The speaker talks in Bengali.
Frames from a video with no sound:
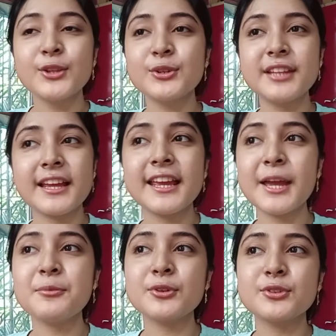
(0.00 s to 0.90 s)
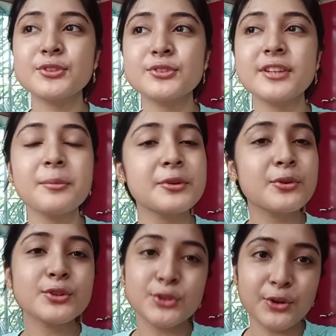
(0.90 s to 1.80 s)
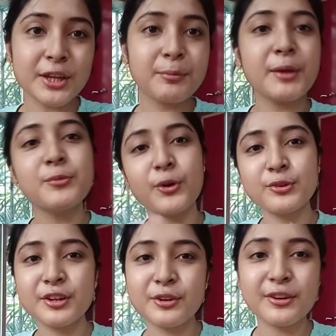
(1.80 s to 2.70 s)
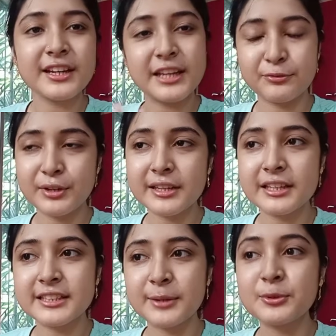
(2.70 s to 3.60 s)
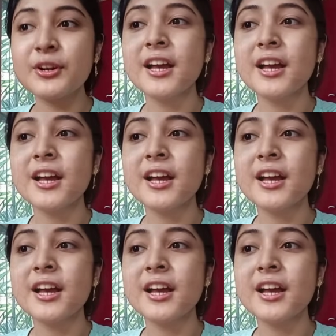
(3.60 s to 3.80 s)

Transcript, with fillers: তো দেখি এবছর যদি আমি কোনো সঙ্গী পাই বরণের ওখানে ডেফিনেটলি যাব